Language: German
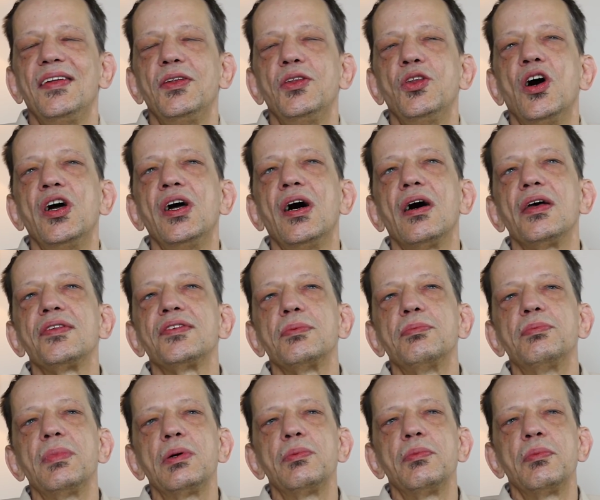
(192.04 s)
Naja, also
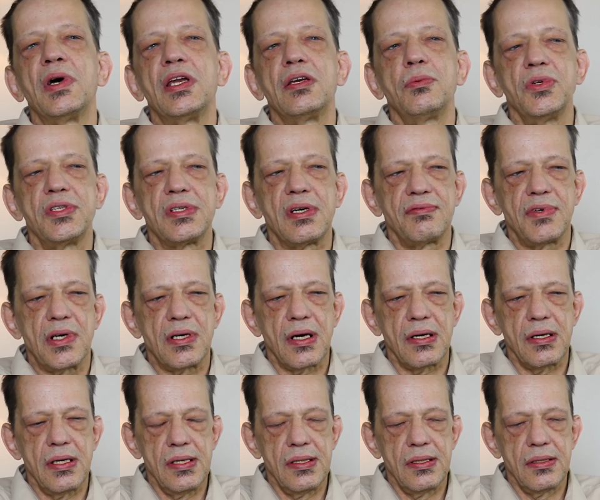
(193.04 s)
meine Mutter
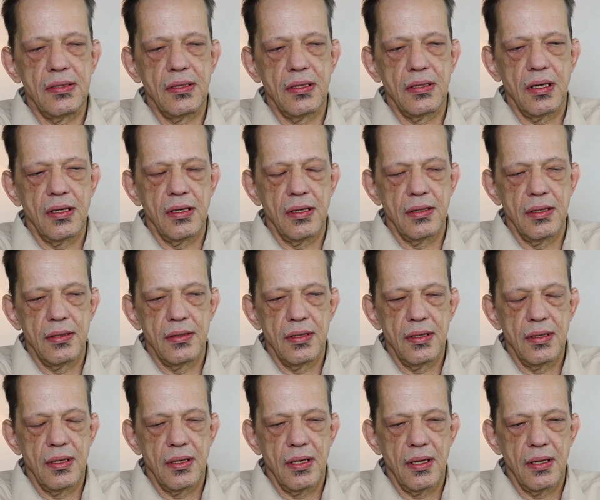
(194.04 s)
war in,
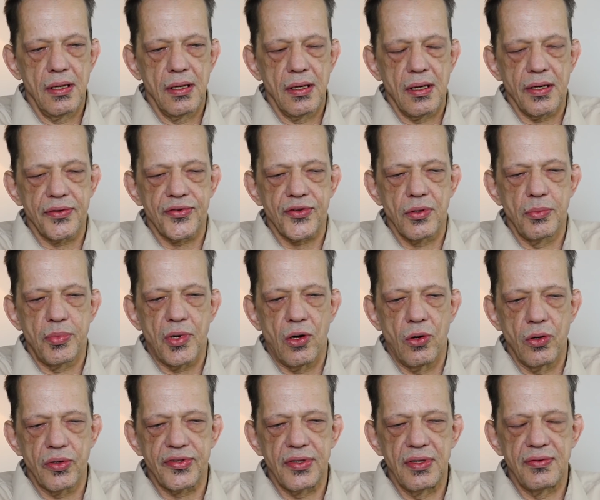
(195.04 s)
in
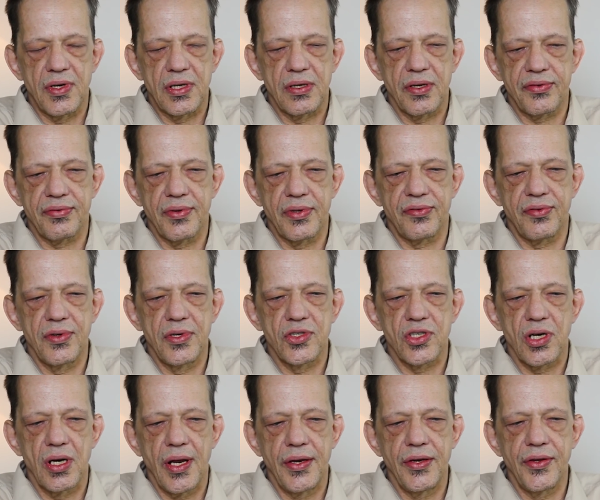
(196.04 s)
Castrop-Rauxel, war das
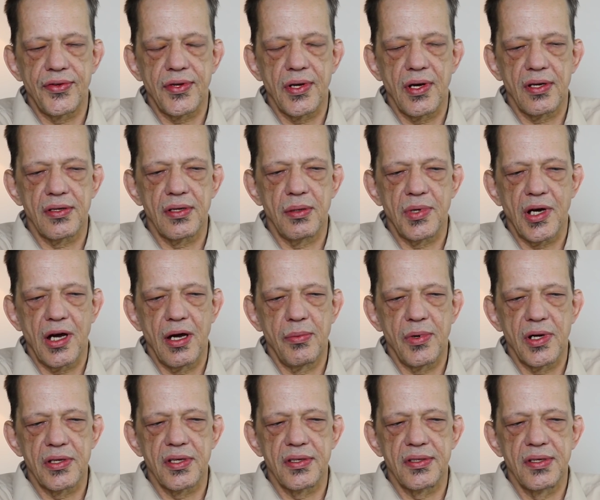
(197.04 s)
Westfälische Landestheater
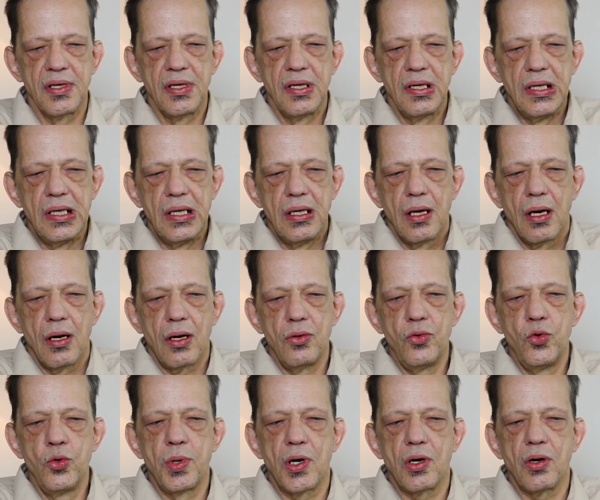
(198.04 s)
beheimatet,
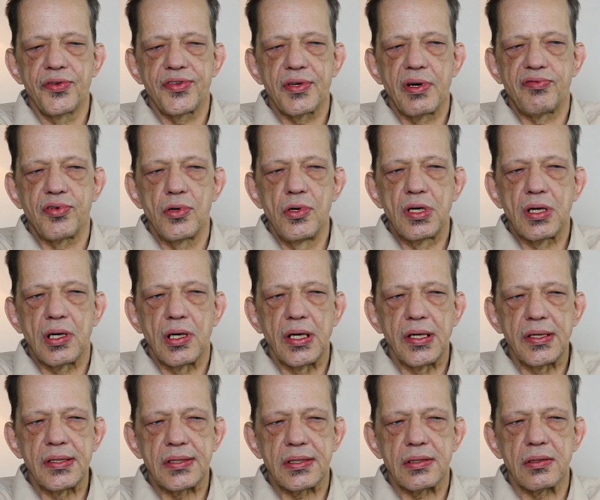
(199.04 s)
überaus
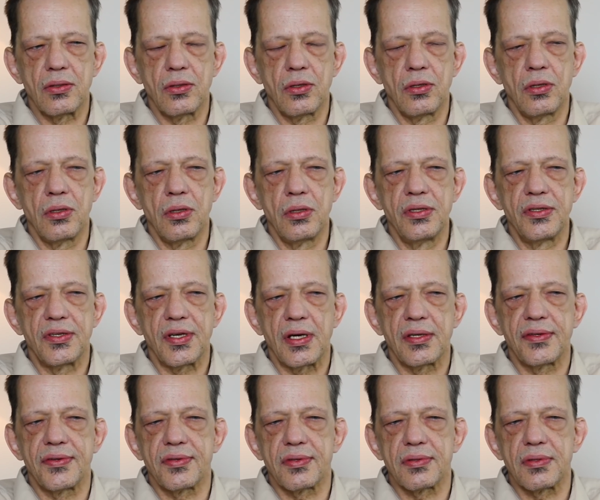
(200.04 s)
erfolgreich und
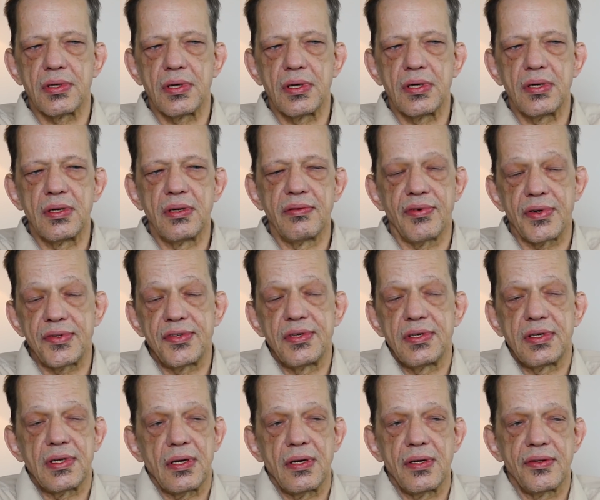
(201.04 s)
hat, äh, was
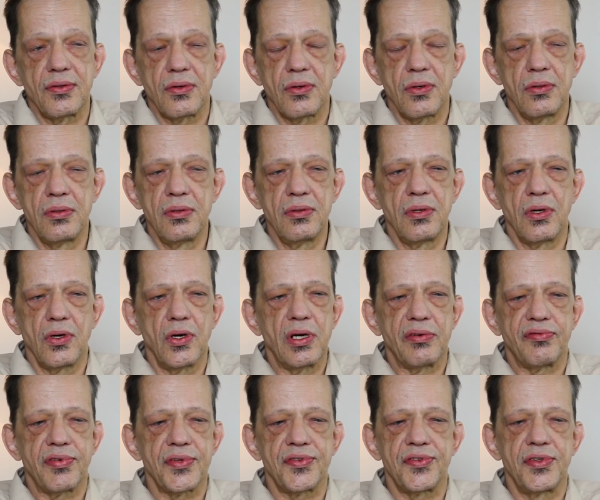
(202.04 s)
ich also ungeheuer
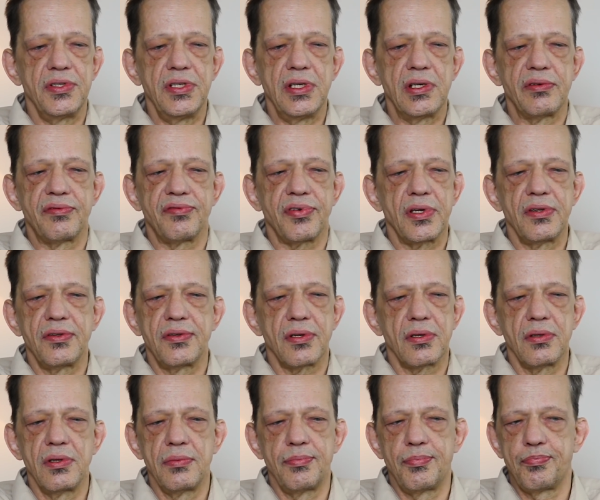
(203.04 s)
faszinierend fand,
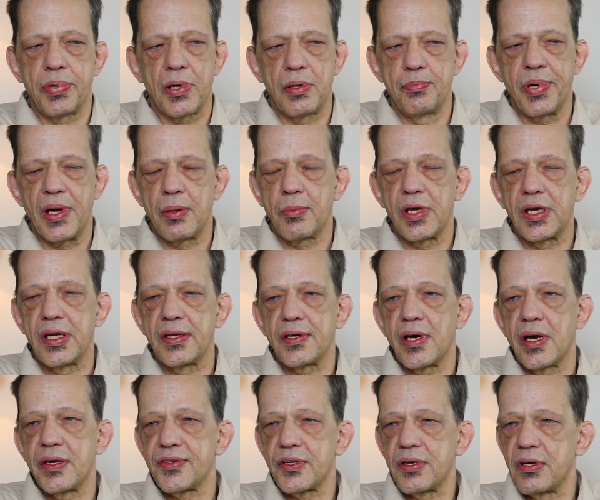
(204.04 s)
permanent
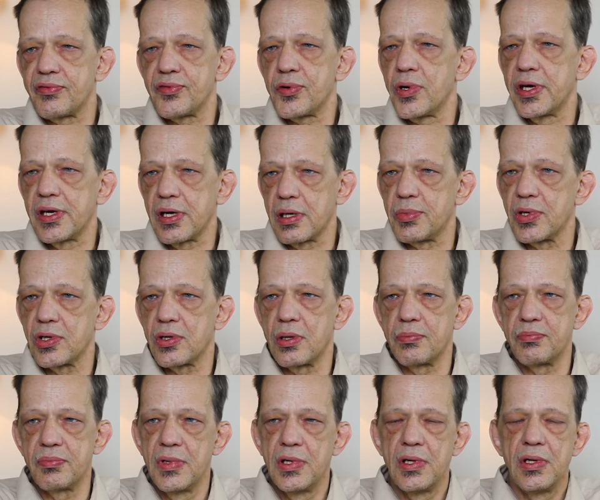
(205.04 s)
eiserne Vorhänge
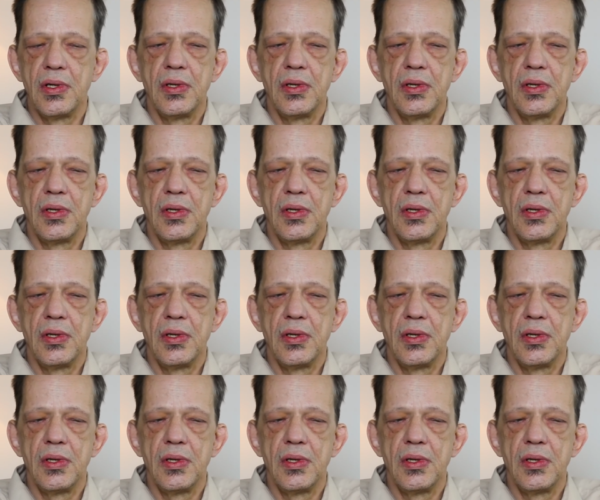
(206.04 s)
bekommen